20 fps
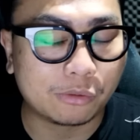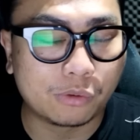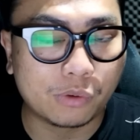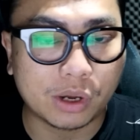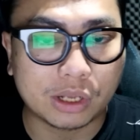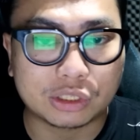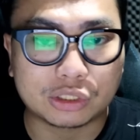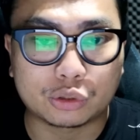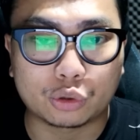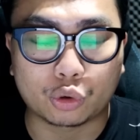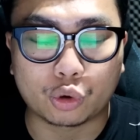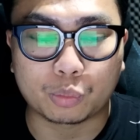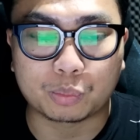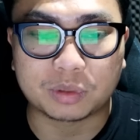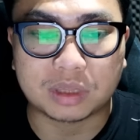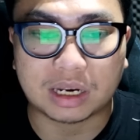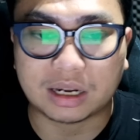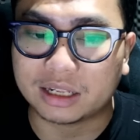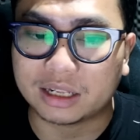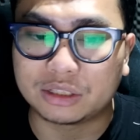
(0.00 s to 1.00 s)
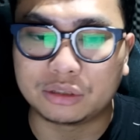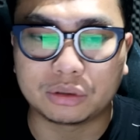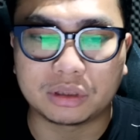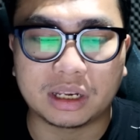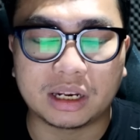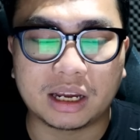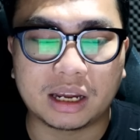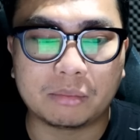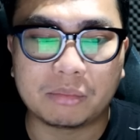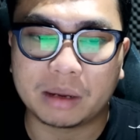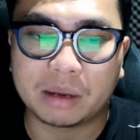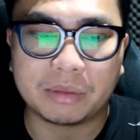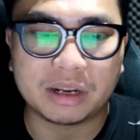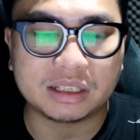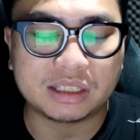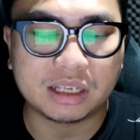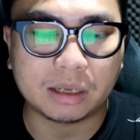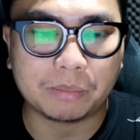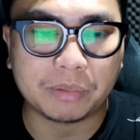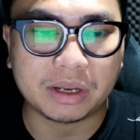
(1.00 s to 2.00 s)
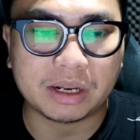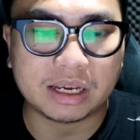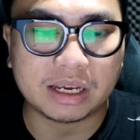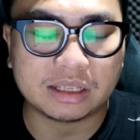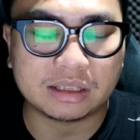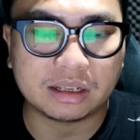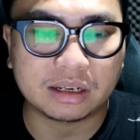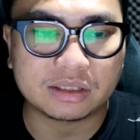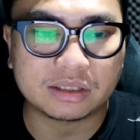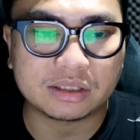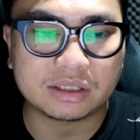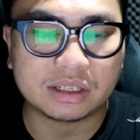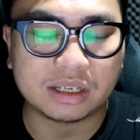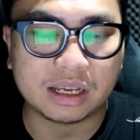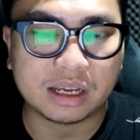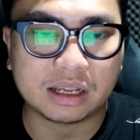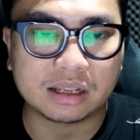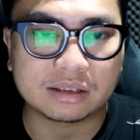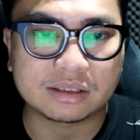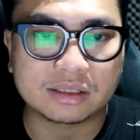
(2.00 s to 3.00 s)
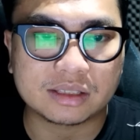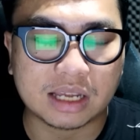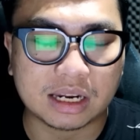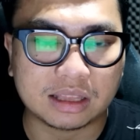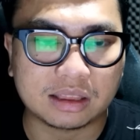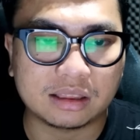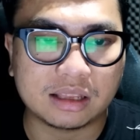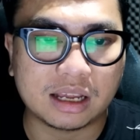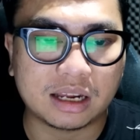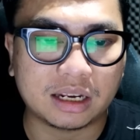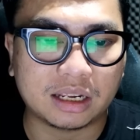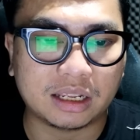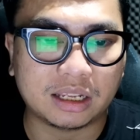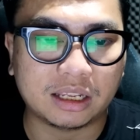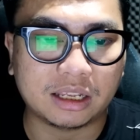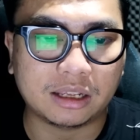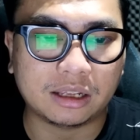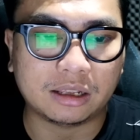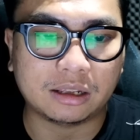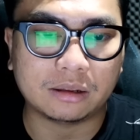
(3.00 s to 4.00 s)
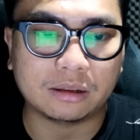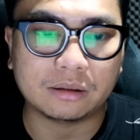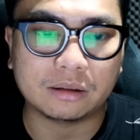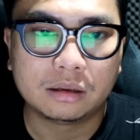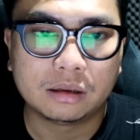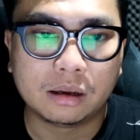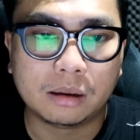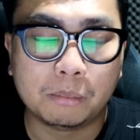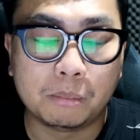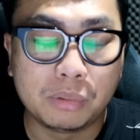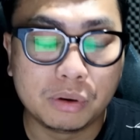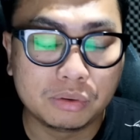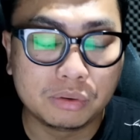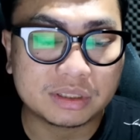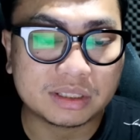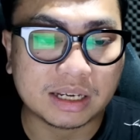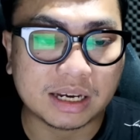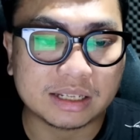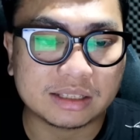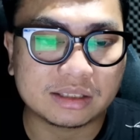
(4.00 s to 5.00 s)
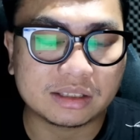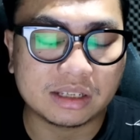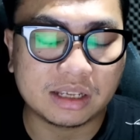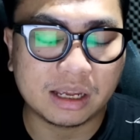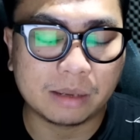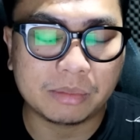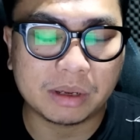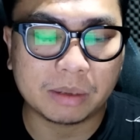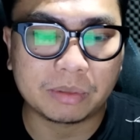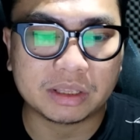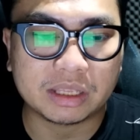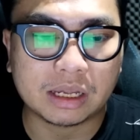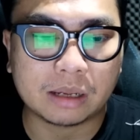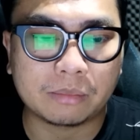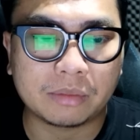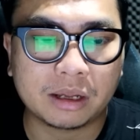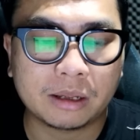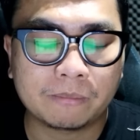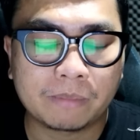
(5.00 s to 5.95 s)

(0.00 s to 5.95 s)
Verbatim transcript: gue cukup terkejut ya dengan bagaimana JP Niners yang start dari Blue Sides di game yang pertama.